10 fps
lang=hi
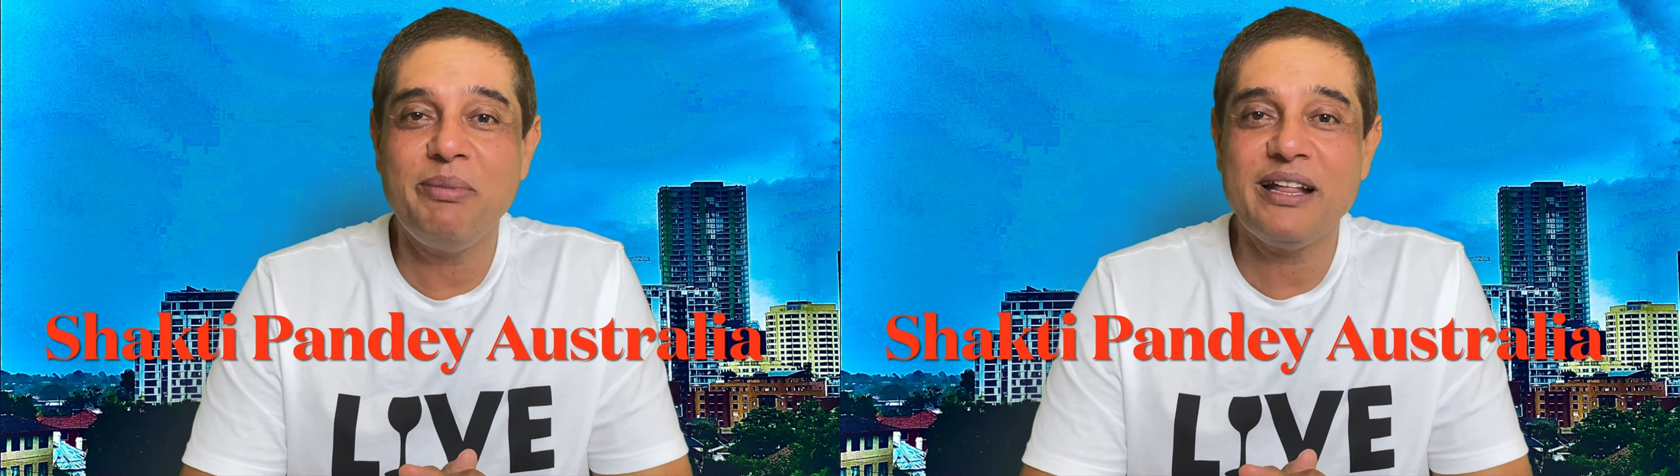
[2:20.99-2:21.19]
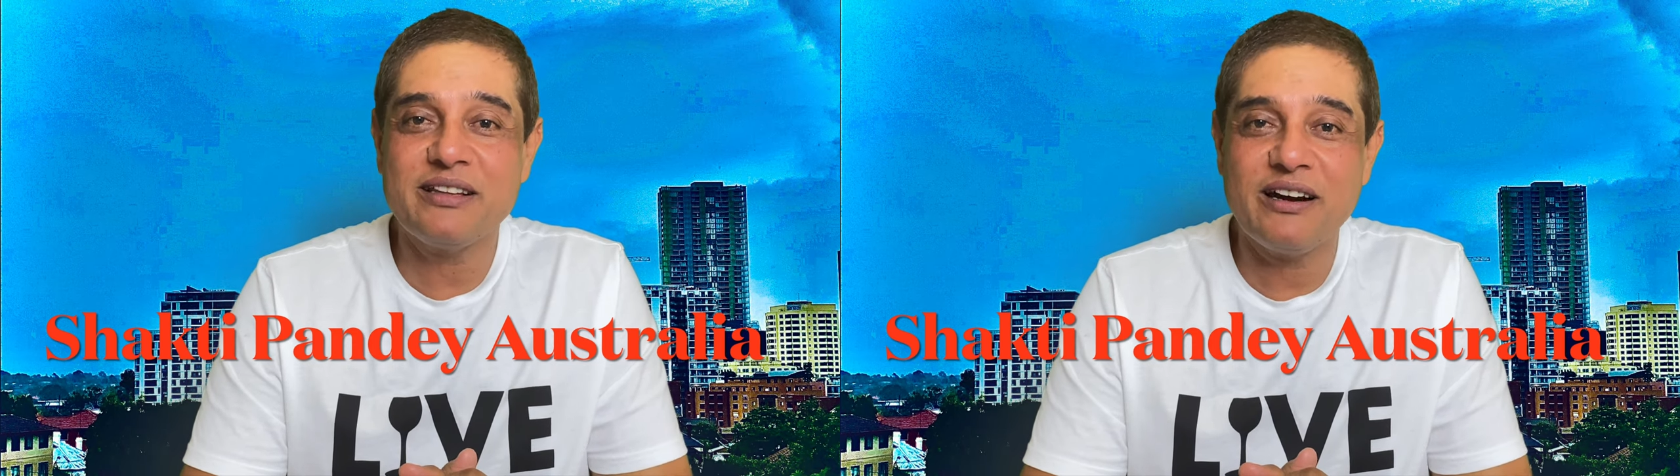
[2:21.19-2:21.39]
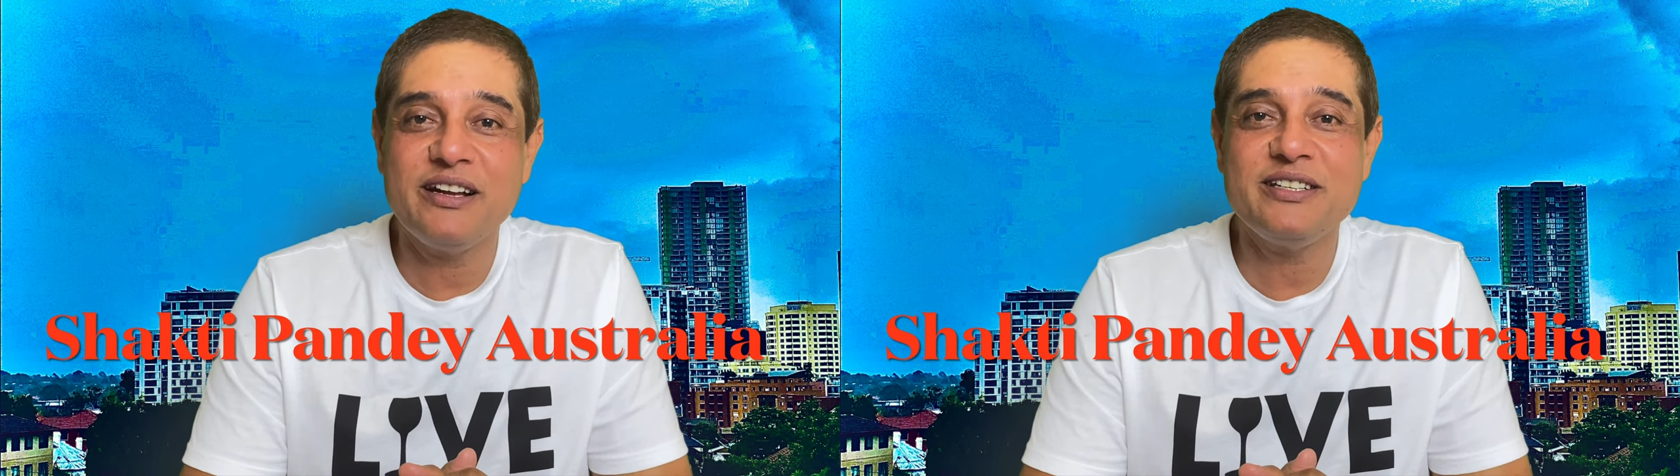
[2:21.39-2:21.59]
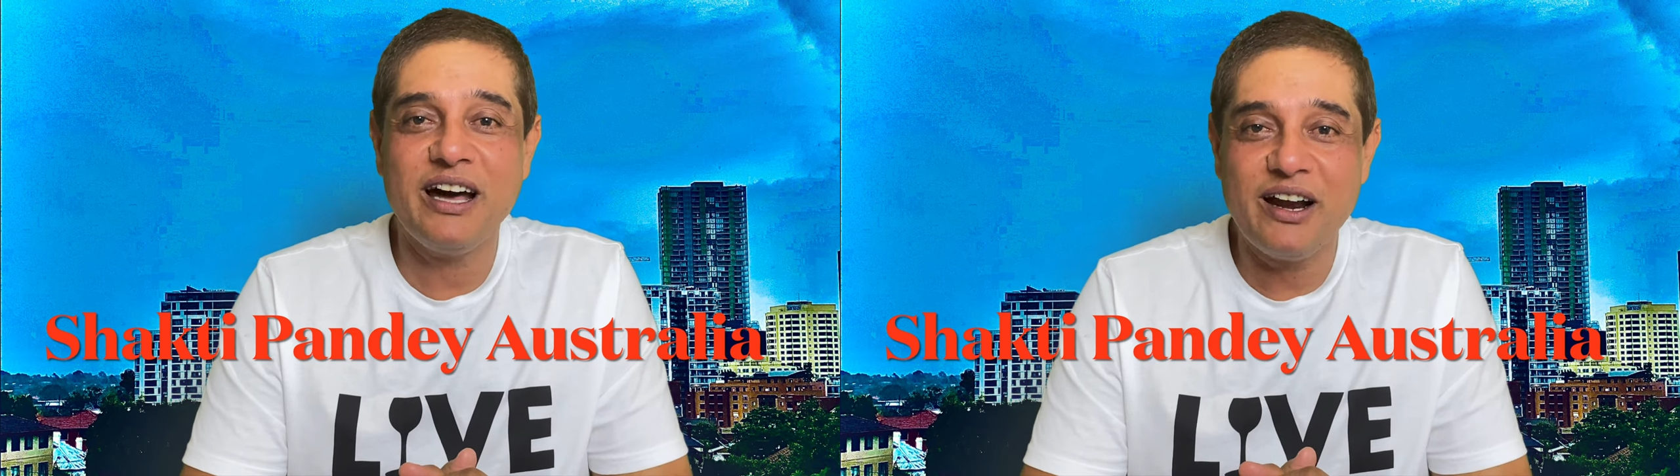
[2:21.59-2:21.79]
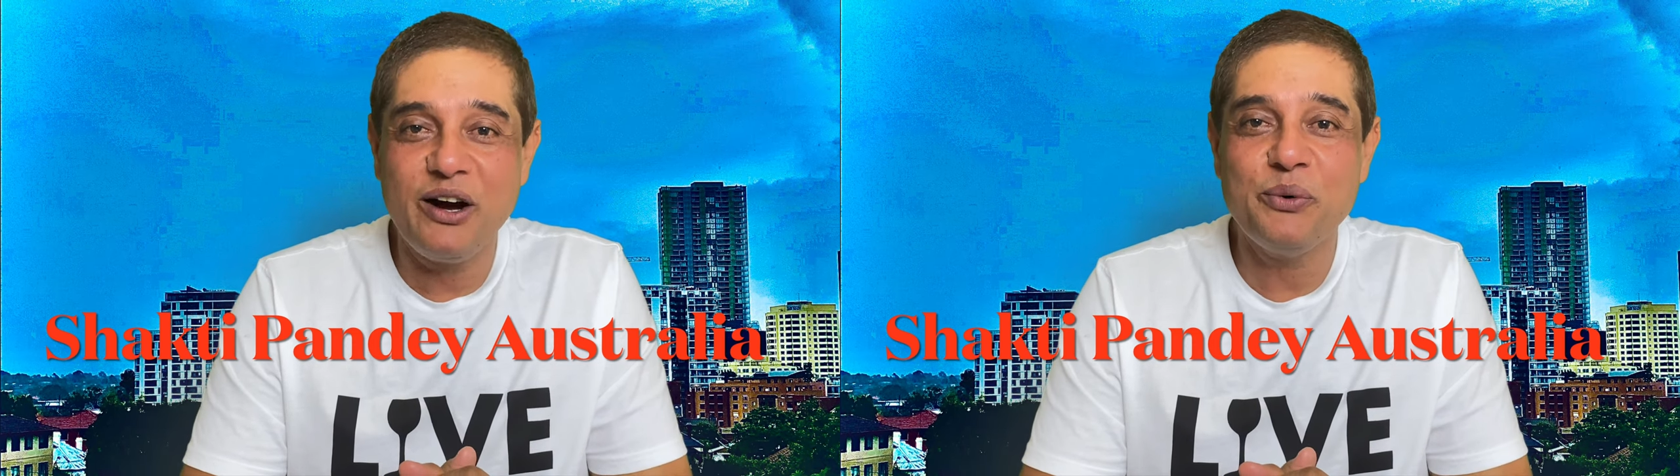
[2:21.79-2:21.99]
बात करने जा
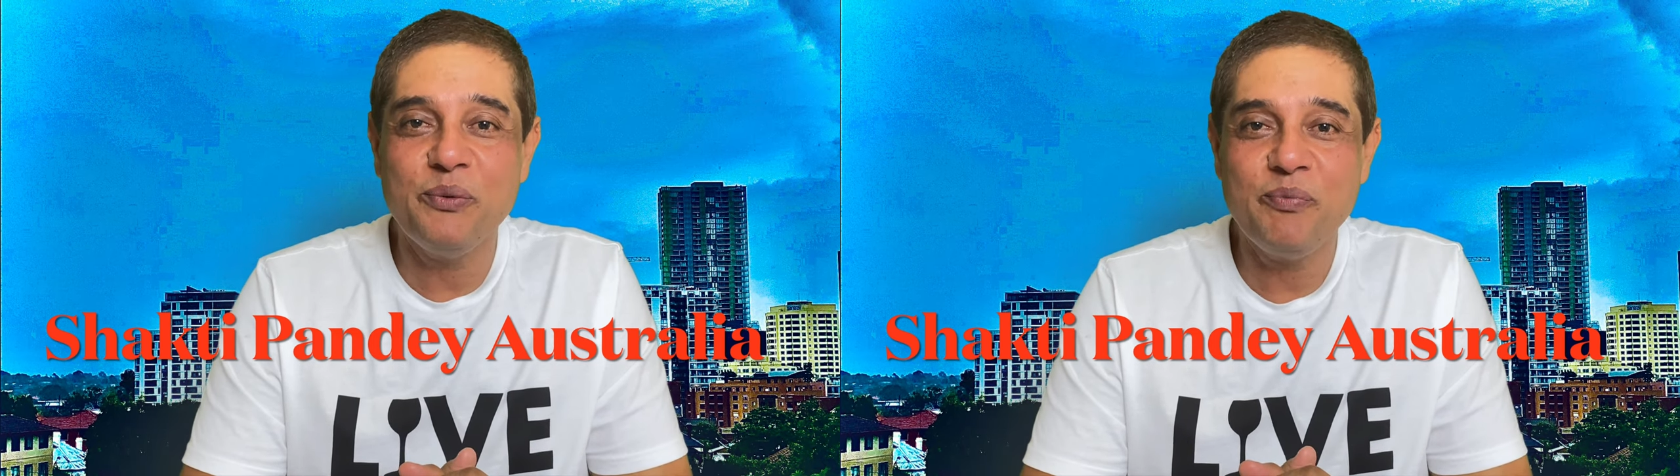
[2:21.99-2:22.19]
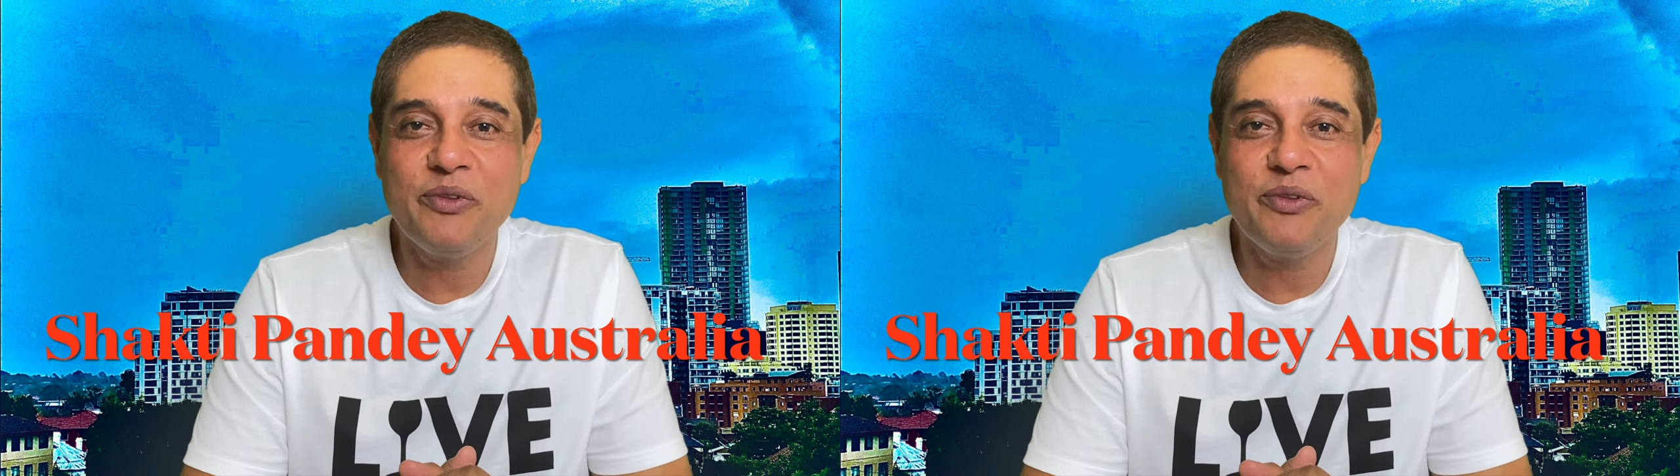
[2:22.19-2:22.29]
रहा हूं